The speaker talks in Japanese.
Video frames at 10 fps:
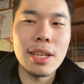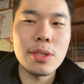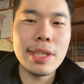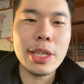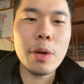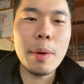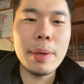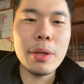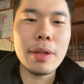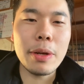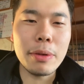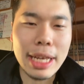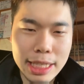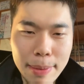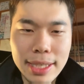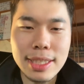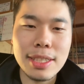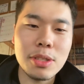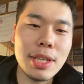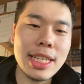それじゃ今日も見るのでお願いします。
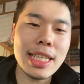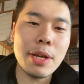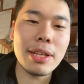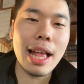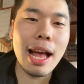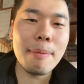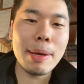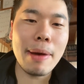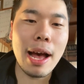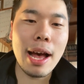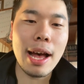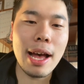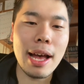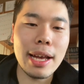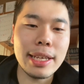それじゃあさようなら、バイバー